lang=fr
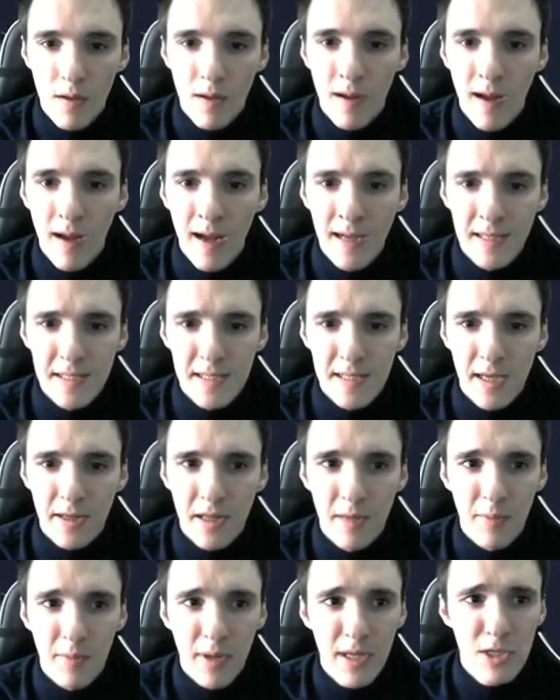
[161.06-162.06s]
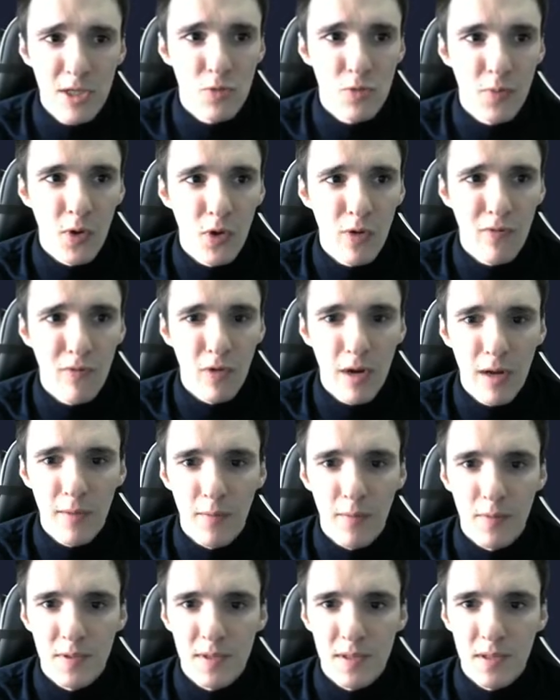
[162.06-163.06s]
à un certain prix. Cependant,
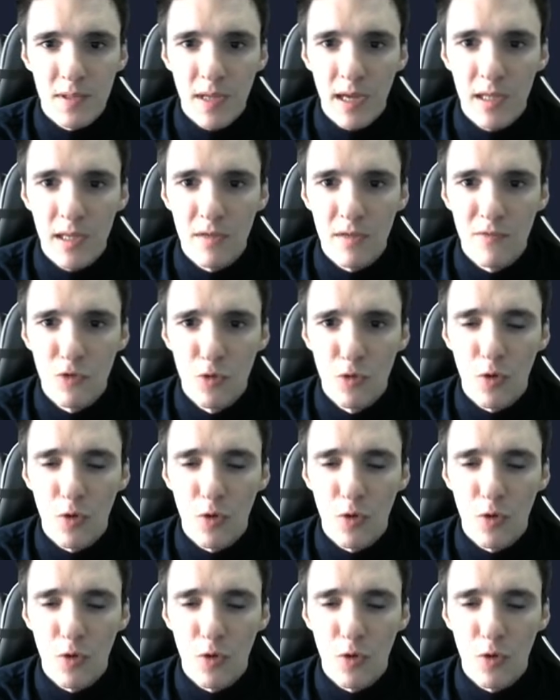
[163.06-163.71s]
voilà, TradingView